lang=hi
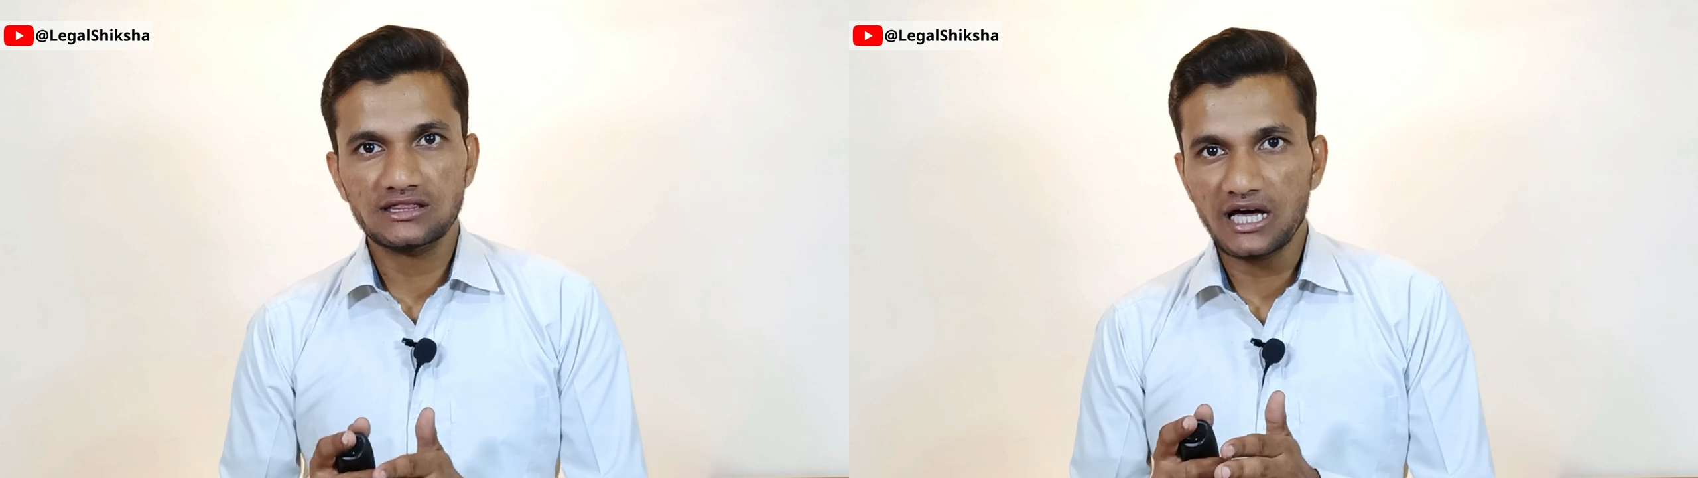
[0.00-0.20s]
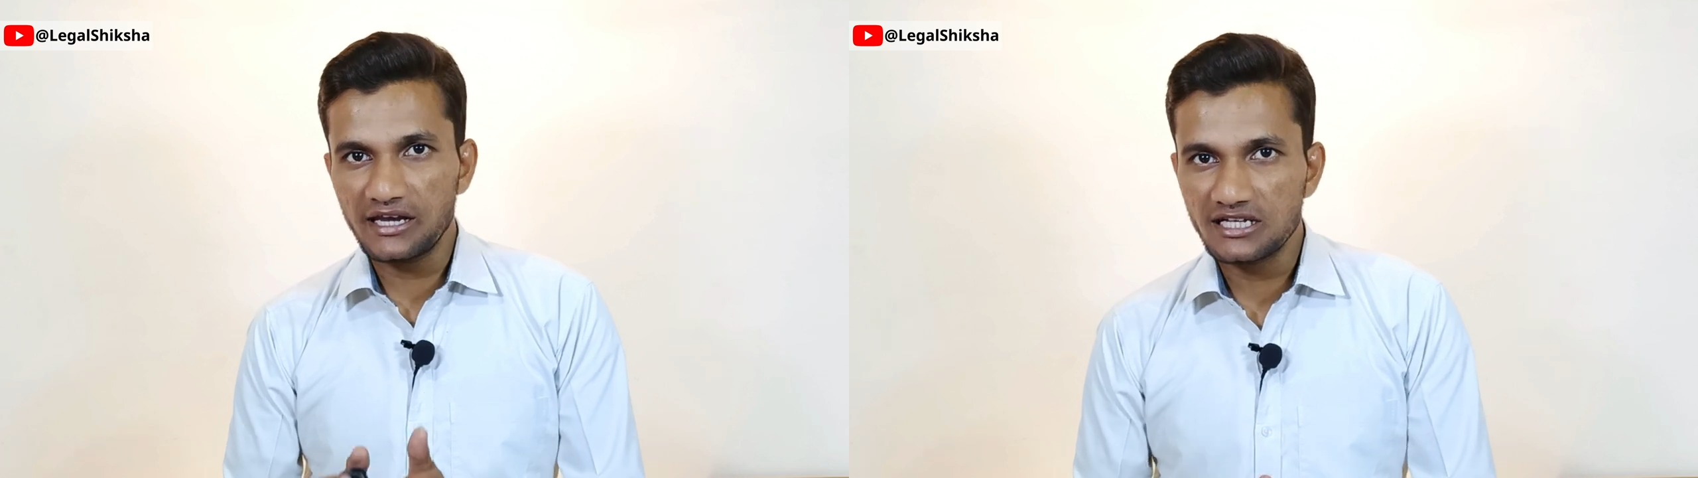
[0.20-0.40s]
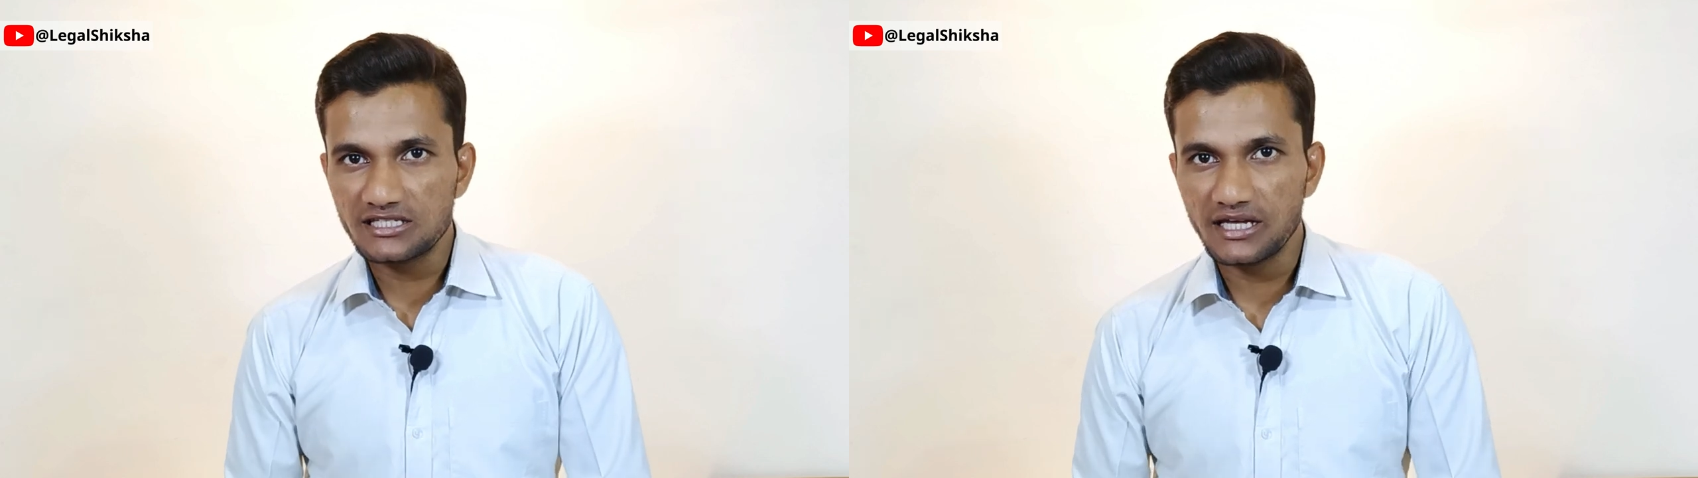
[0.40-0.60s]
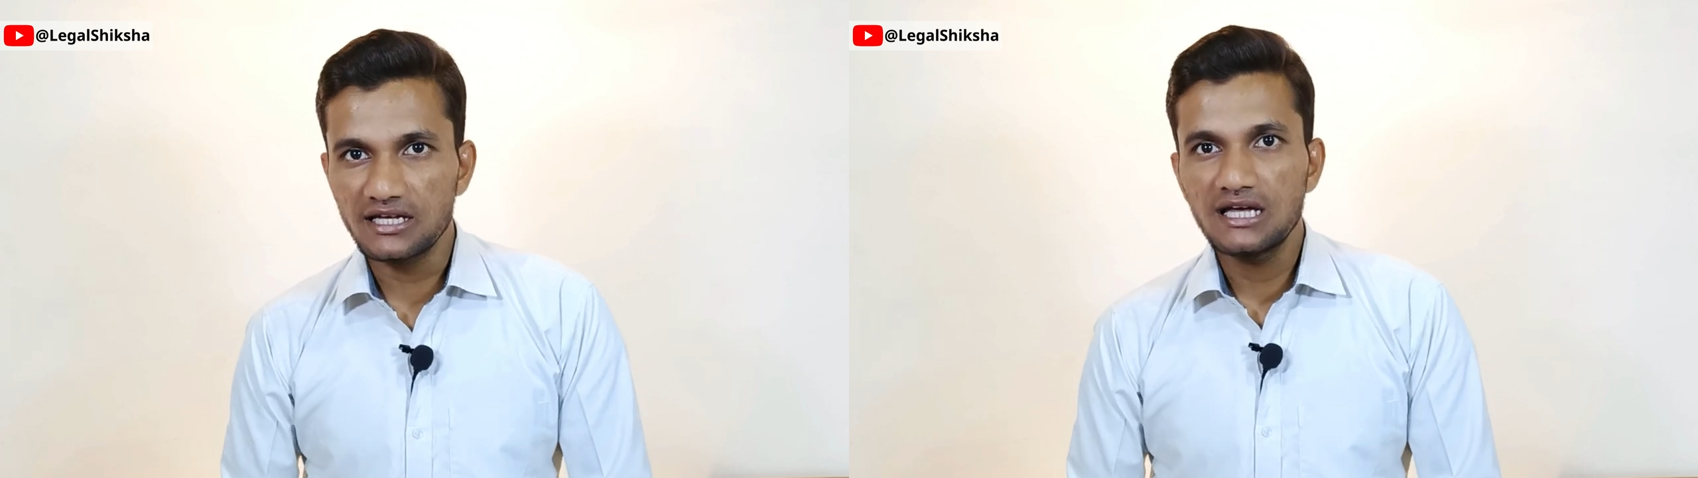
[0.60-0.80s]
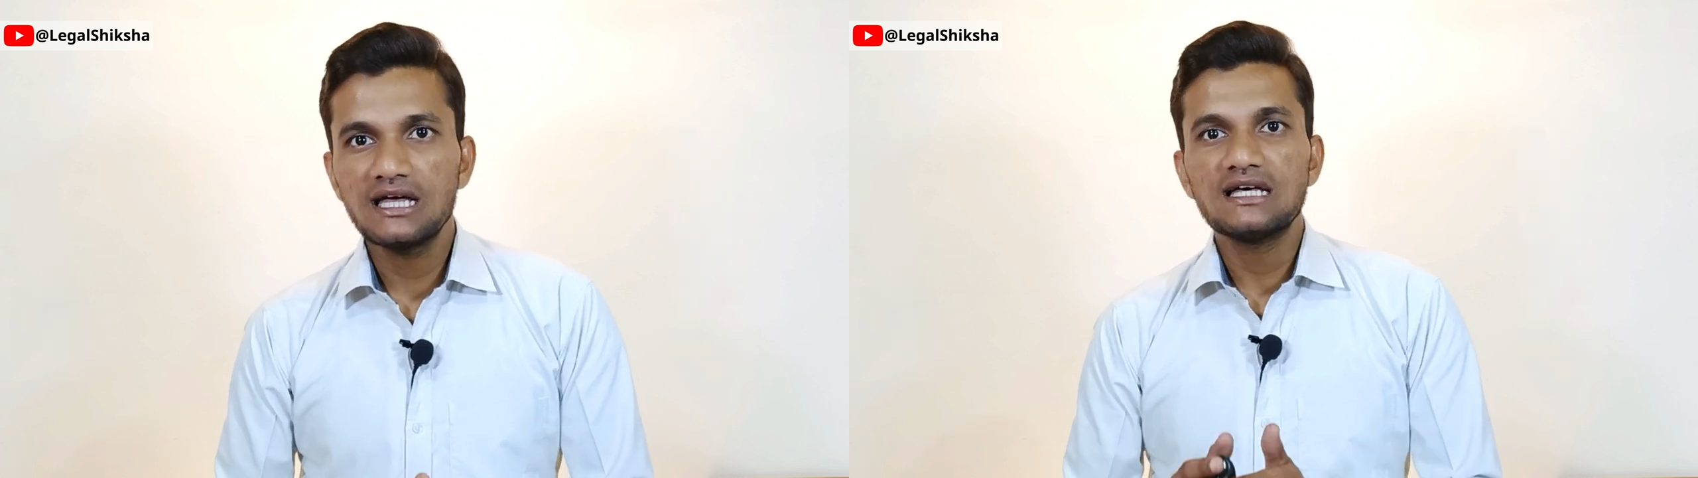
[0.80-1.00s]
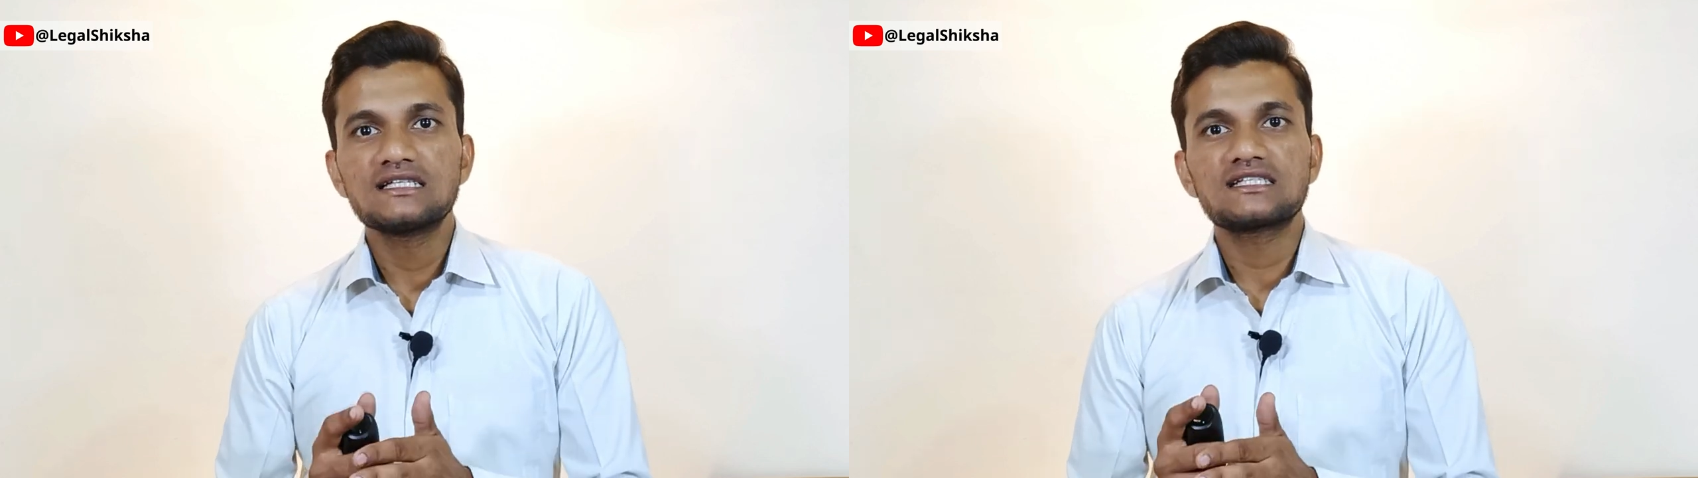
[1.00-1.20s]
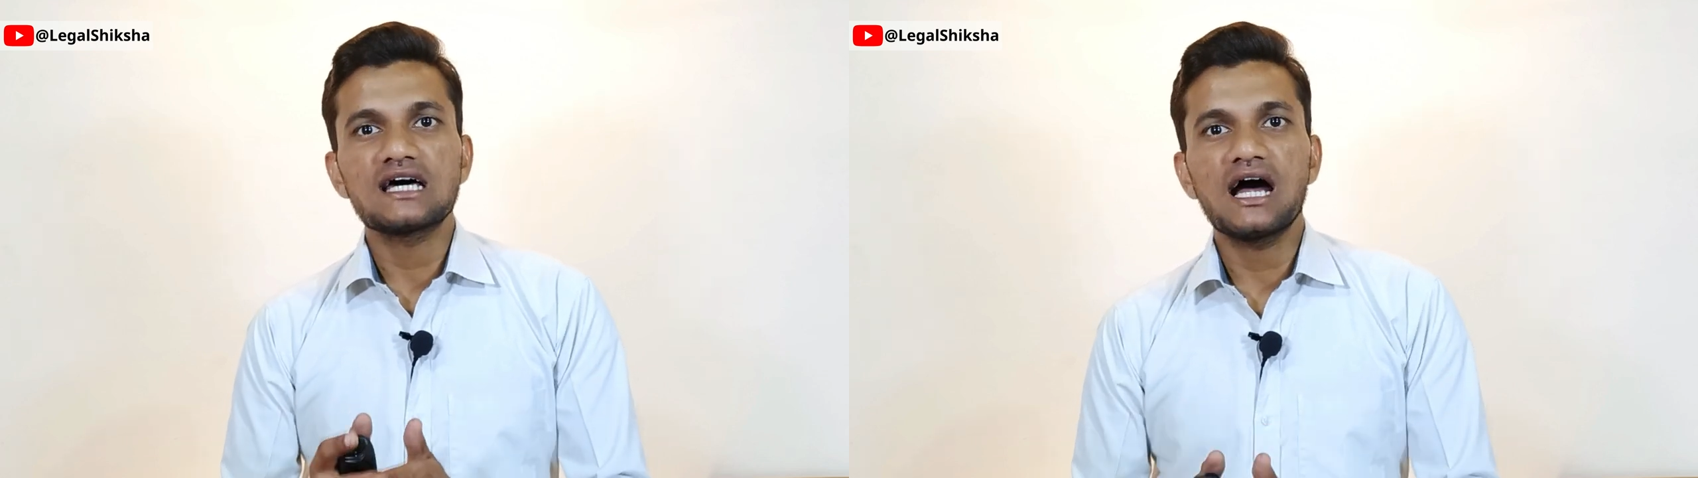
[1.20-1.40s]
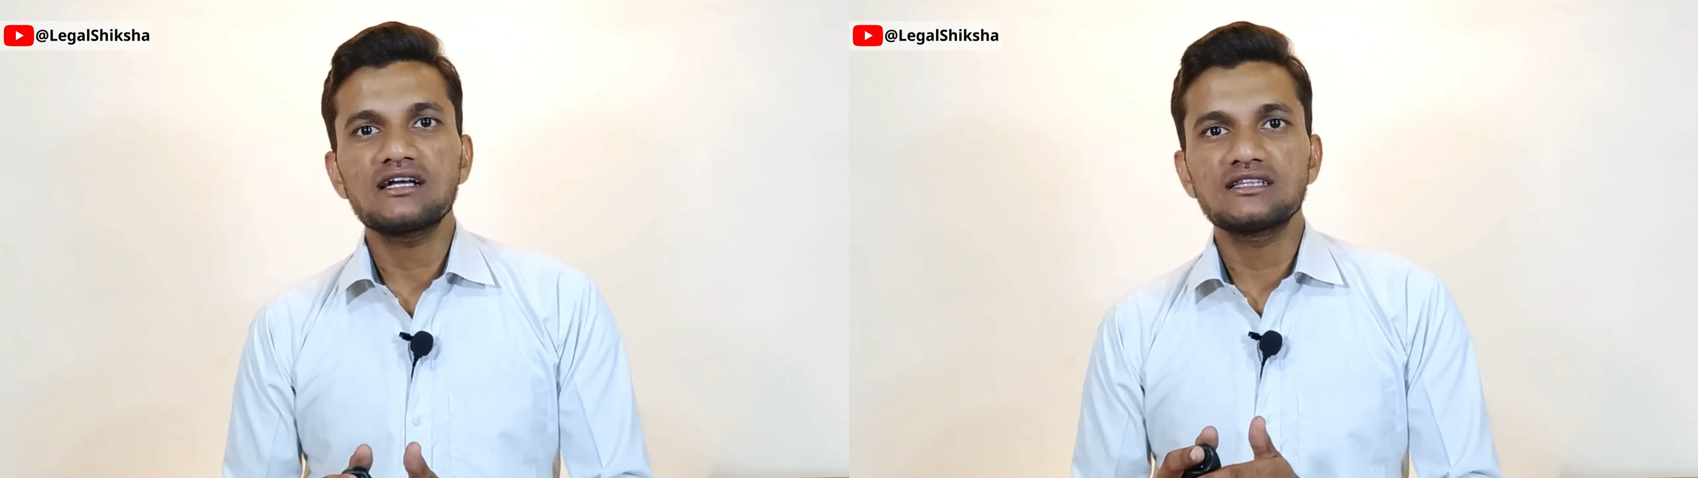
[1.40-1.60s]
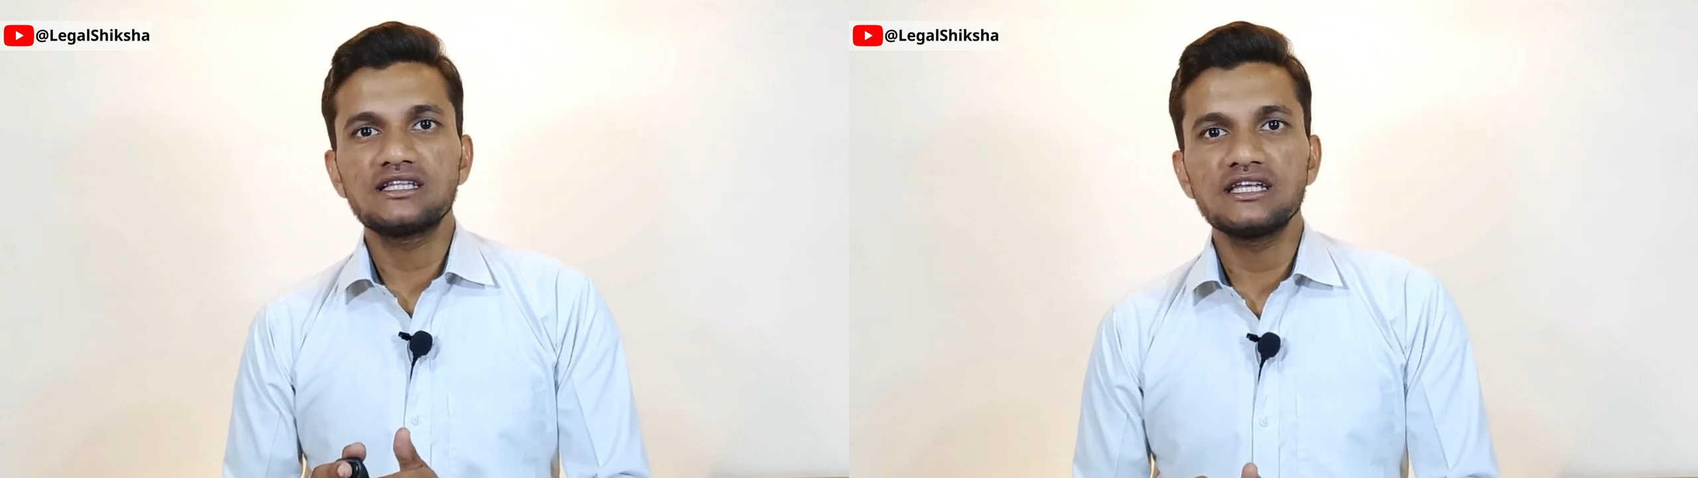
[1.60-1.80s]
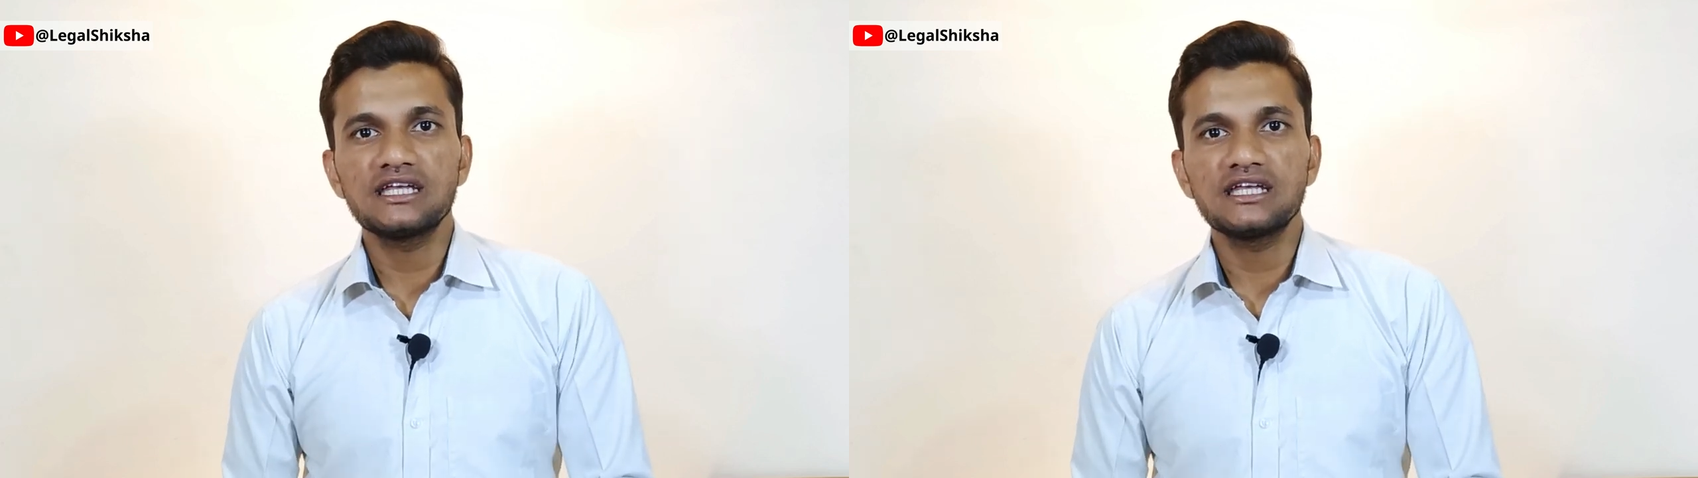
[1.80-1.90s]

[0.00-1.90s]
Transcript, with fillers: की तारीख से 60